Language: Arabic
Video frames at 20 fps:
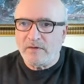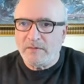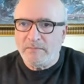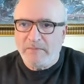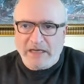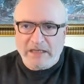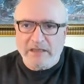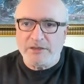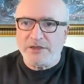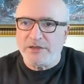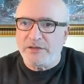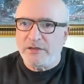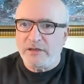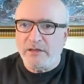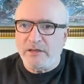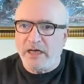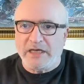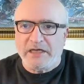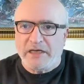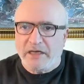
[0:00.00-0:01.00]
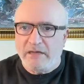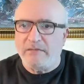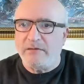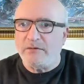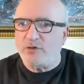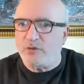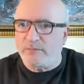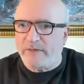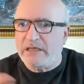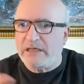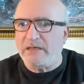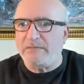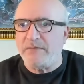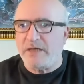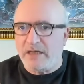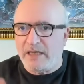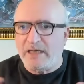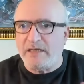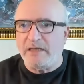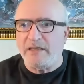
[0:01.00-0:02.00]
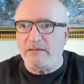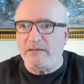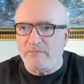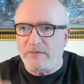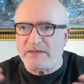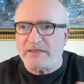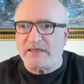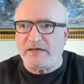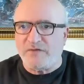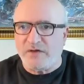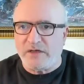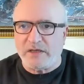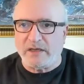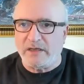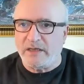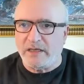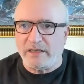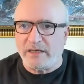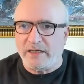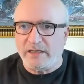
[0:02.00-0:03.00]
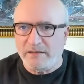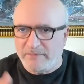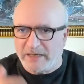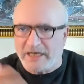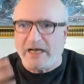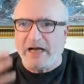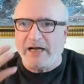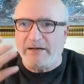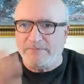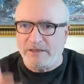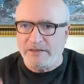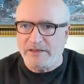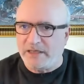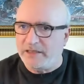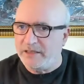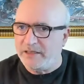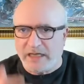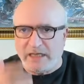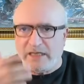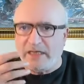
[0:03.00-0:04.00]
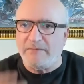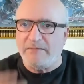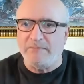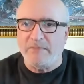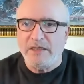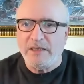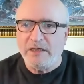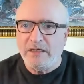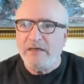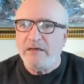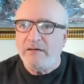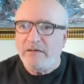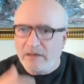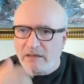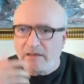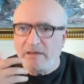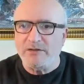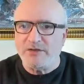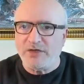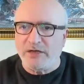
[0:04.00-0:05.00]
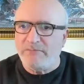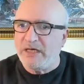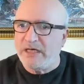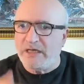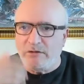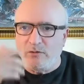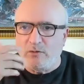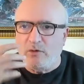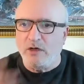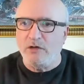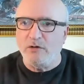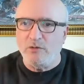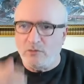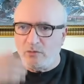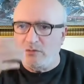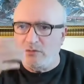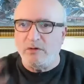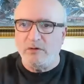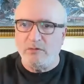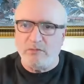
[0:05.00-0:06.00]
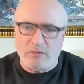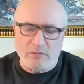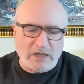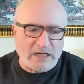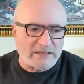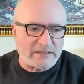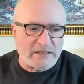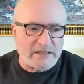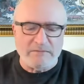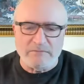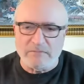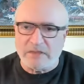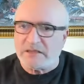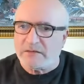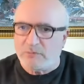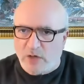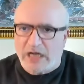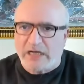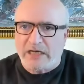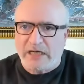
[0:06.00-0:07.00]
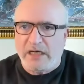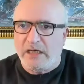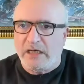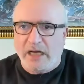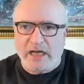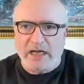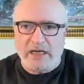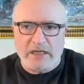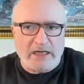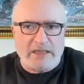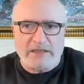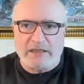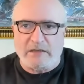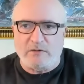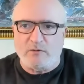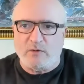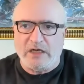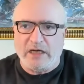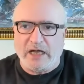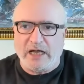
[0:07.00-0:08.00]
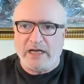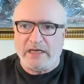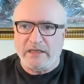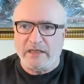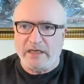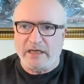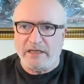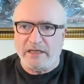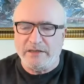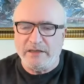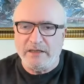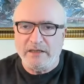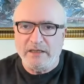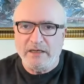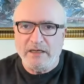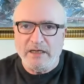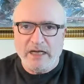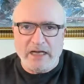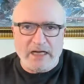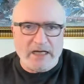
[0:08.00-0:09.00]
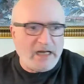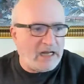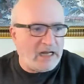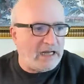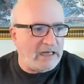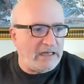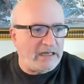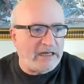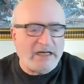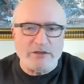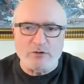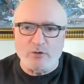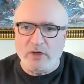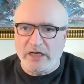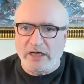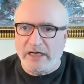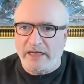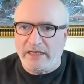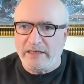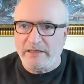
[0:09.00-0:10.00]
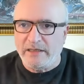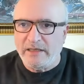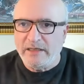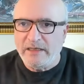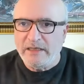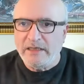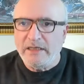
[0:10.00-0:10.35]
معلش هذا شو بدي قال السفير الايراني مرحبا يعني كلام آه، جميل وحلو وعظيم بس واقع الحال هذا هو الحال الان الحال نحن الان